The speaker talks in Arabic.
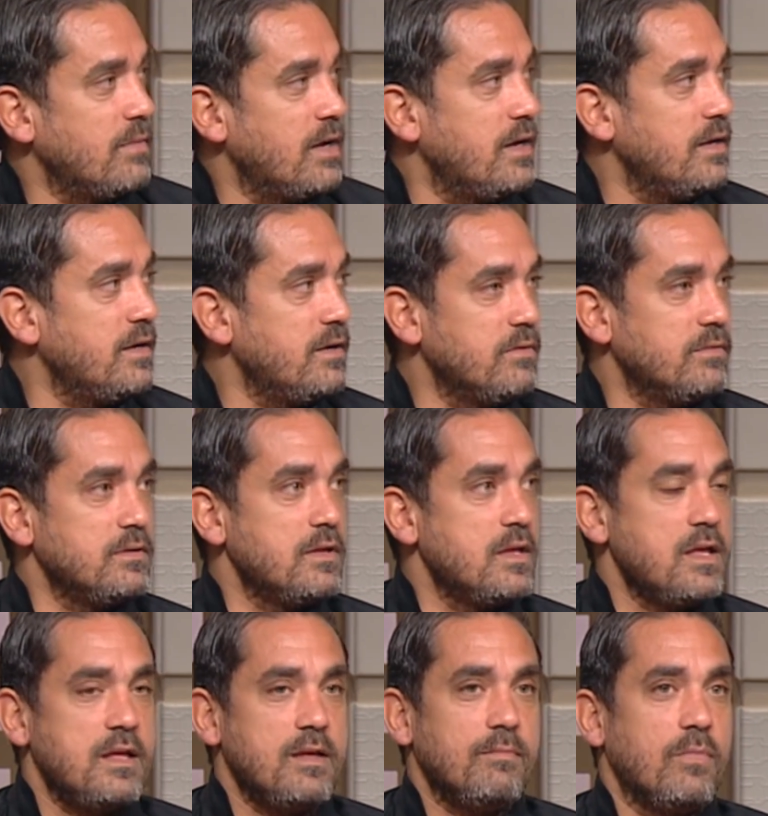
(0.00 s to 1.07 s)
معايا
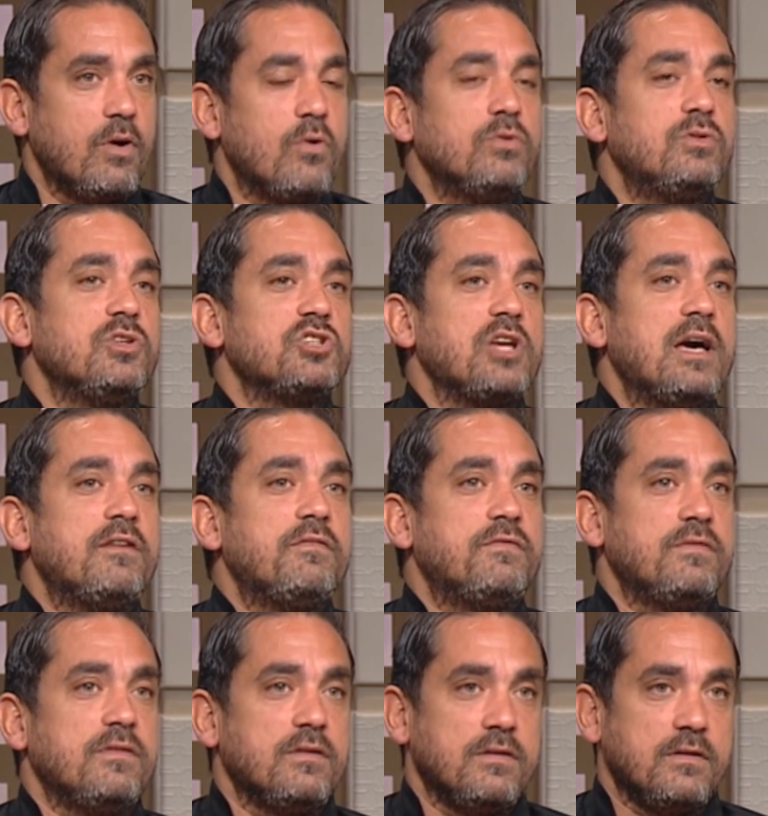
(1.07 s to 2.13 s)
ما كنتش
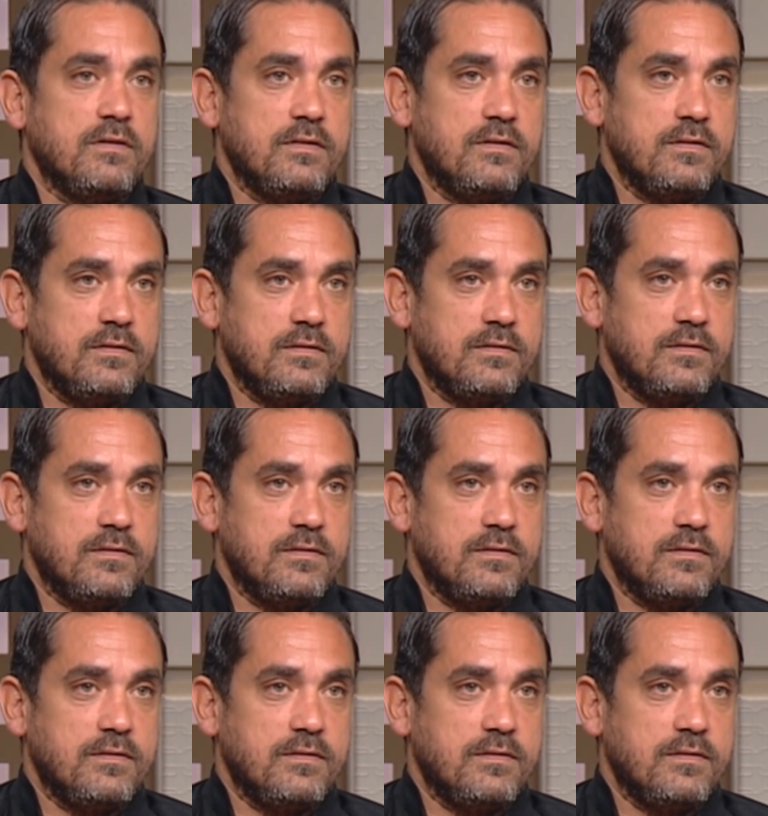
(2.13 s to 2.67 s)
عارف آه،